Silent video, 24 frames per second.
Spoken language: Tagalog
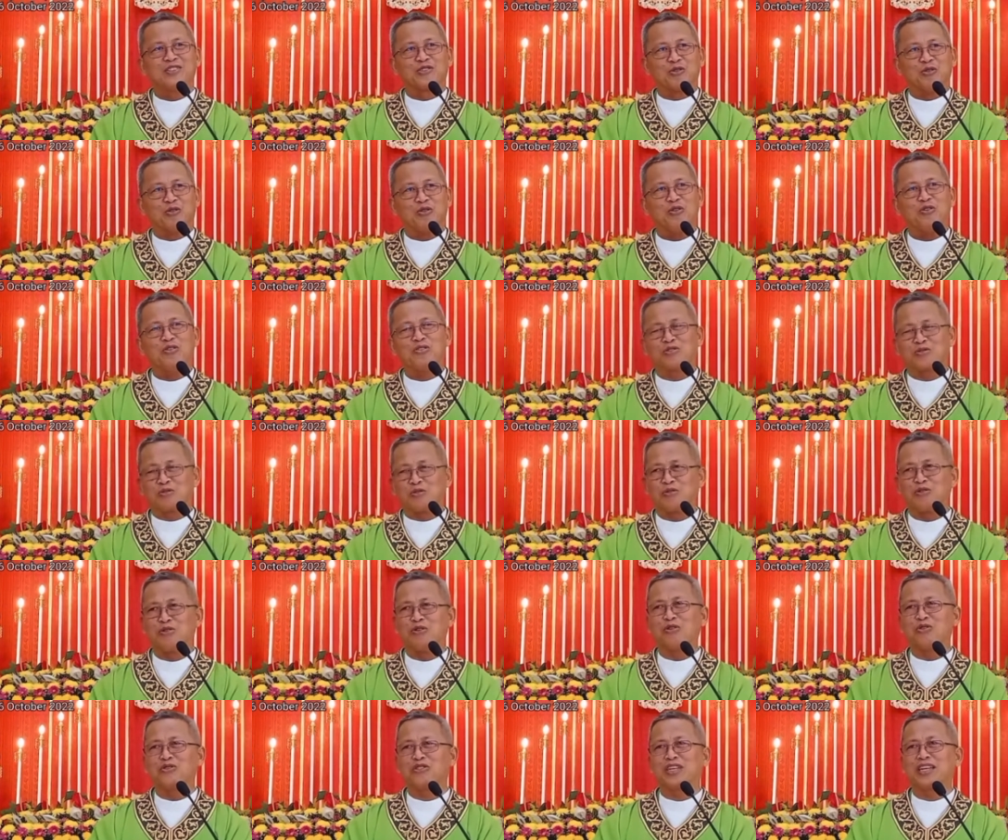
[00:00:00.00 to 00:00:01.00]
So,
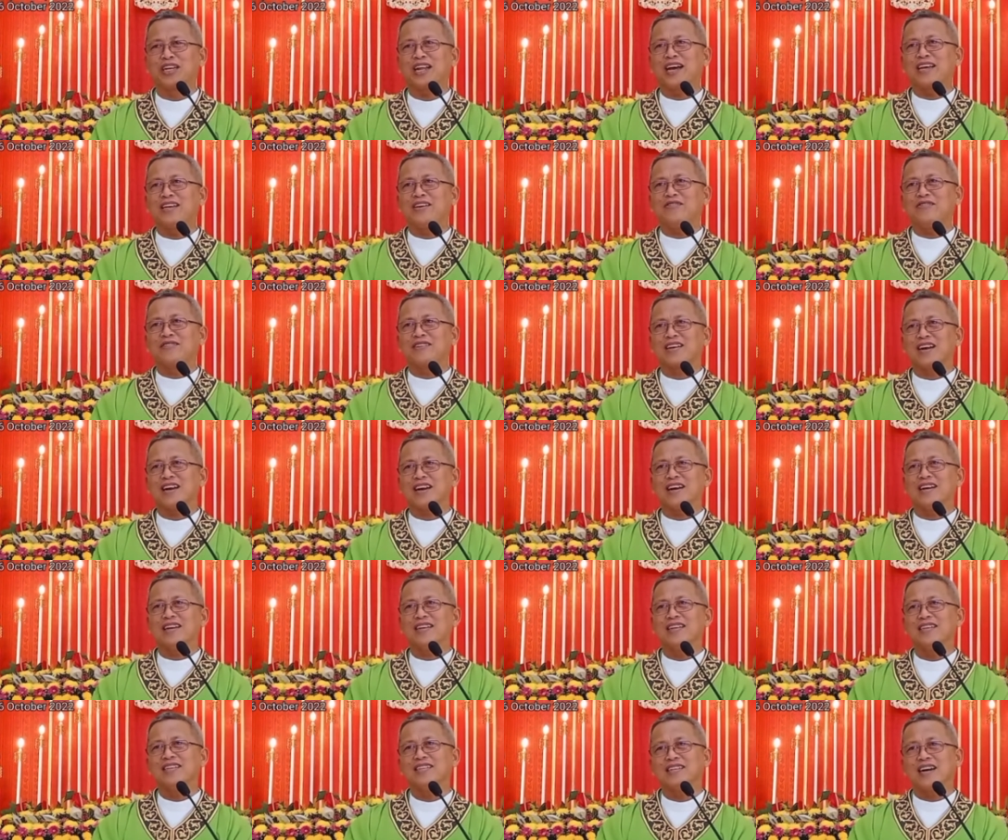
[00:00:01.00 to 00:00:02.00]
sunod sa dayon
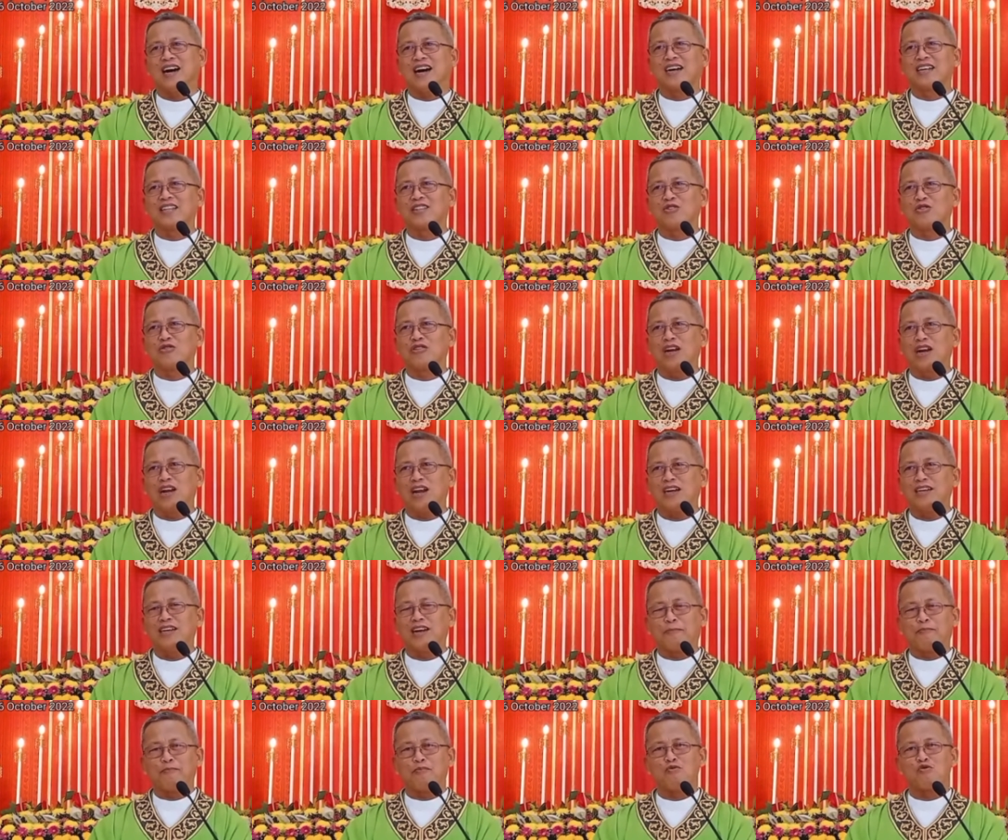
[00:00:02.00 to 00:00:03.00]
ka. Hangto na
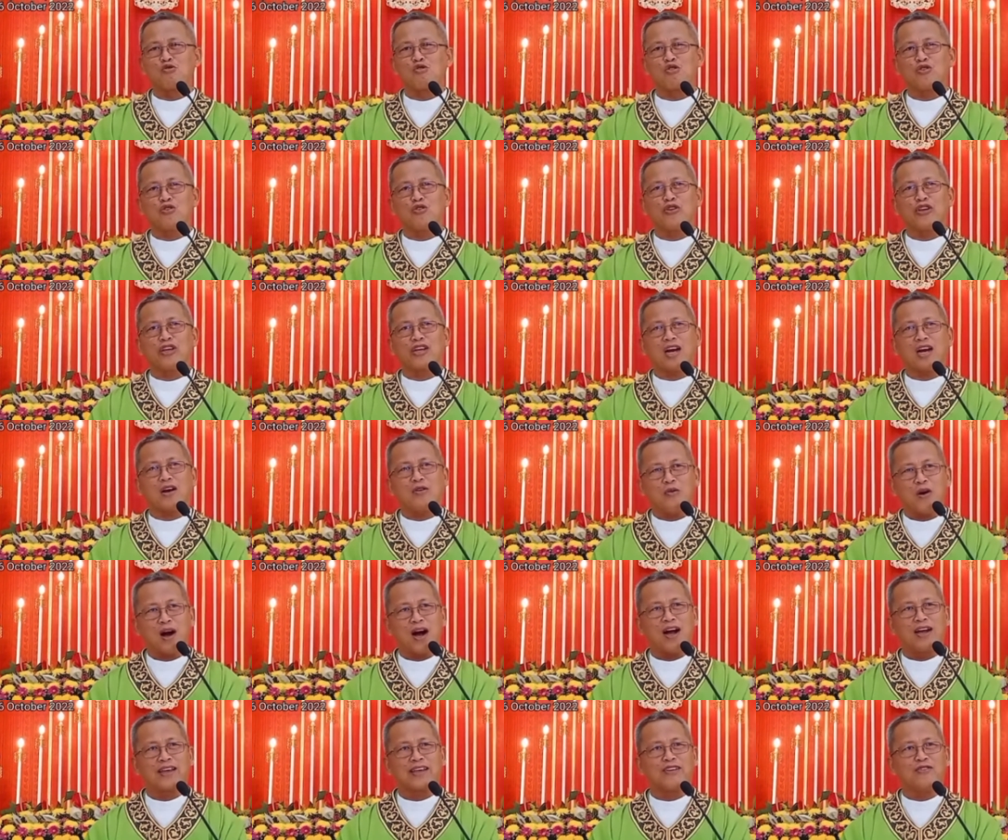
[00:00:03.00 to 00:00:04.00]
lang, na napurdoy ka,
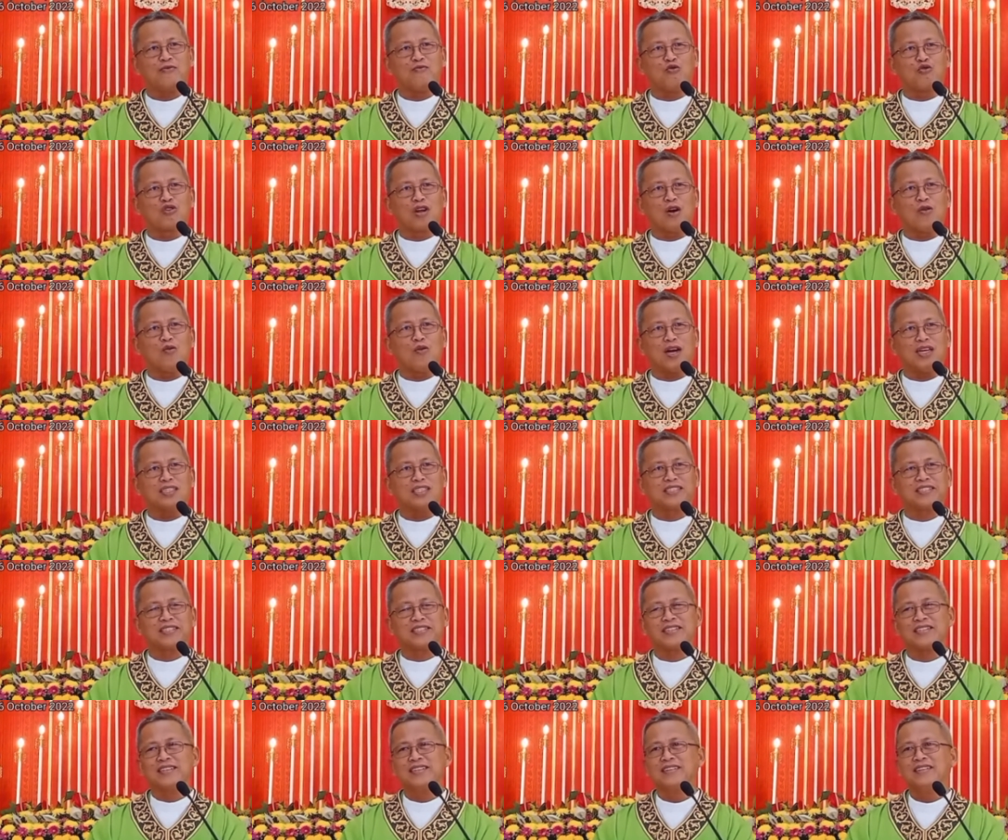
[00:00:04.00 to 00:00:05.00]
wag yun mo
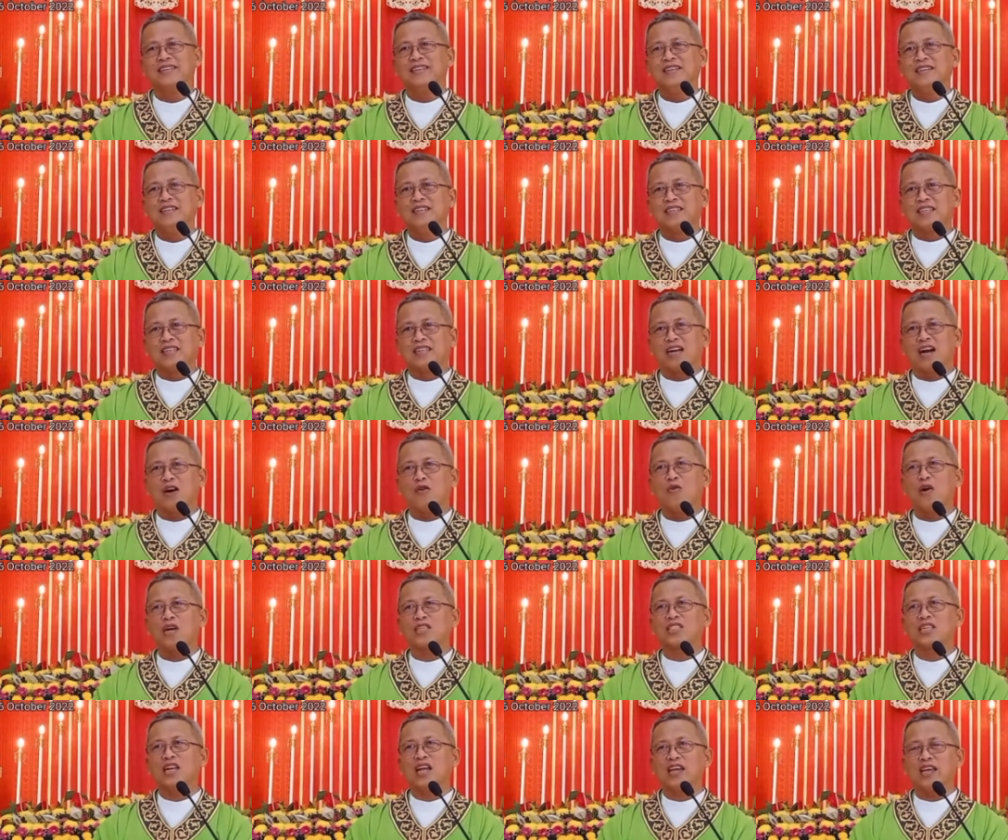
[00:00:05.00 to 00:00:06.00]
gawas.
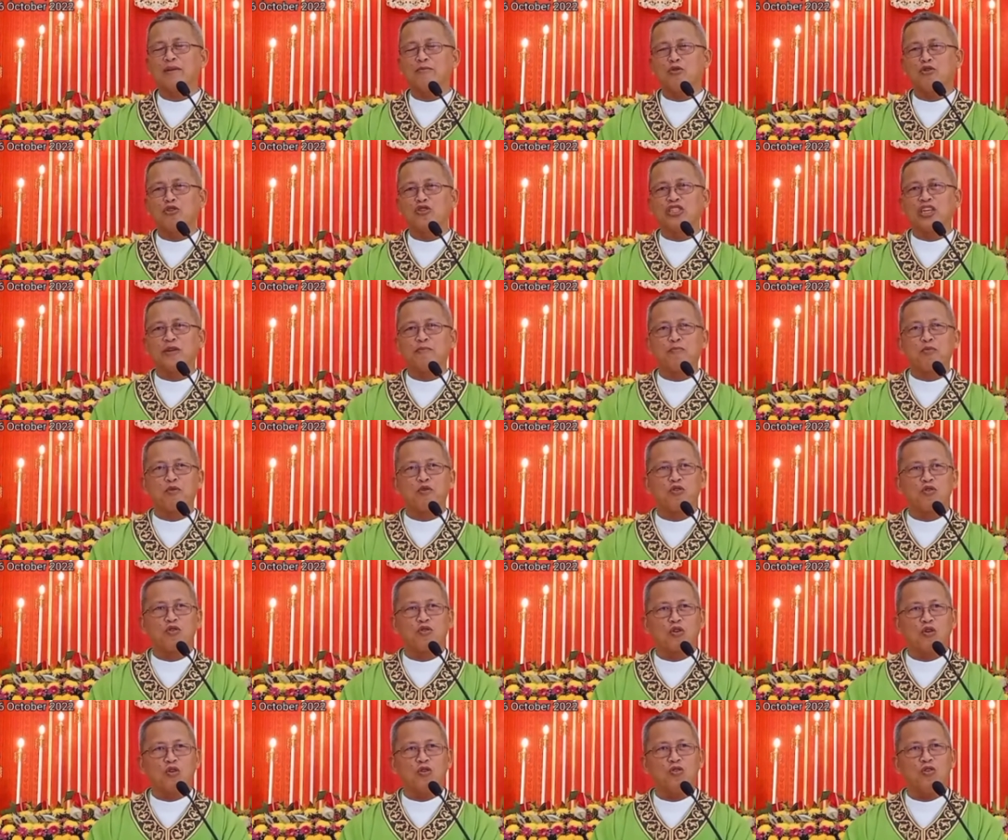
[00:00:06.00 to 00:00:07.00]
Gawas lang imong
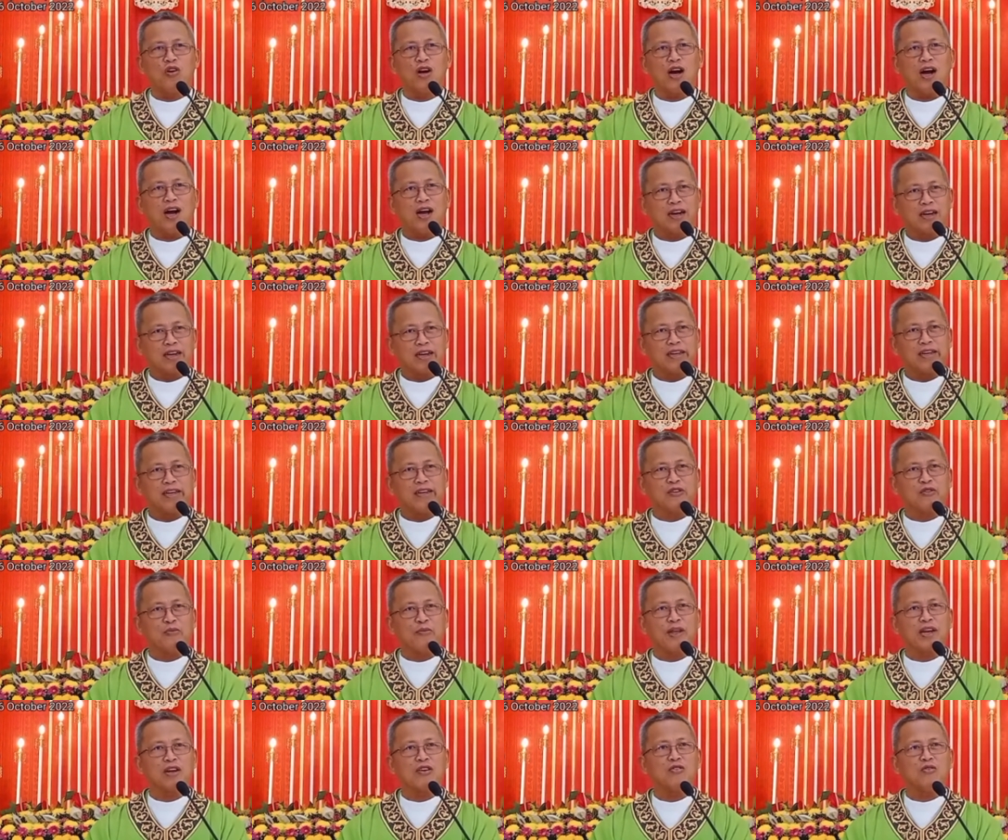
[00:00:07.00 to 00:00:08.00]
sipon og luha. Ang
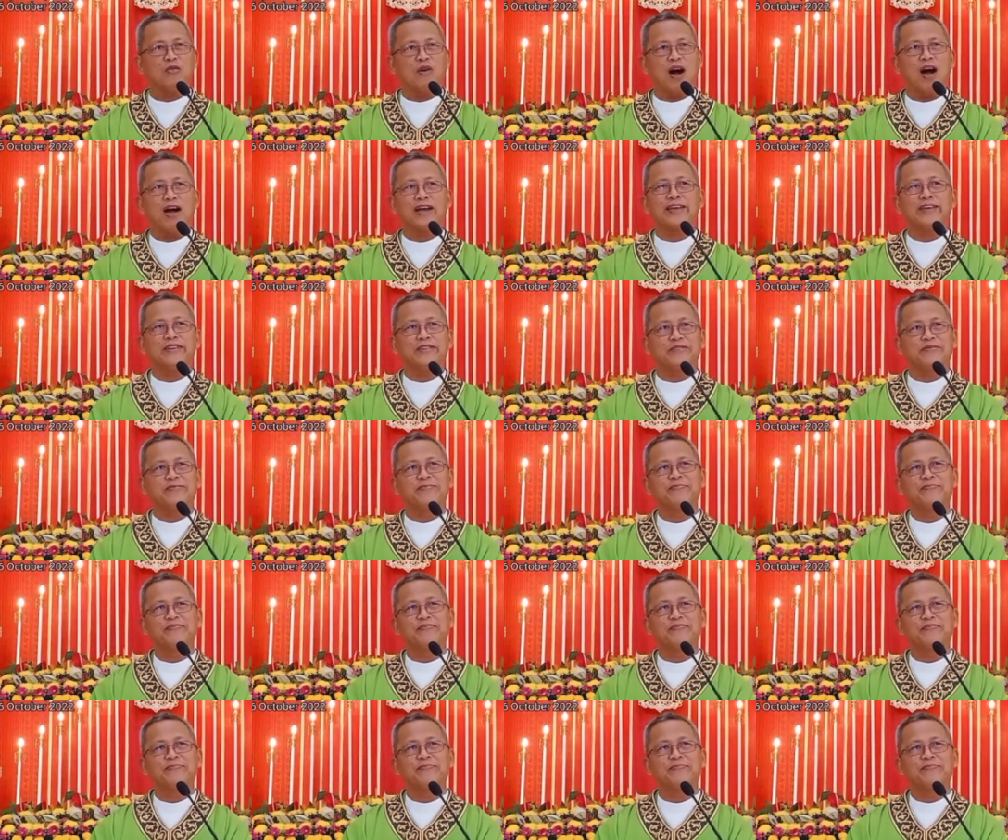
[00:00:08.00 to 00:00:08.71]
numero, wag yun.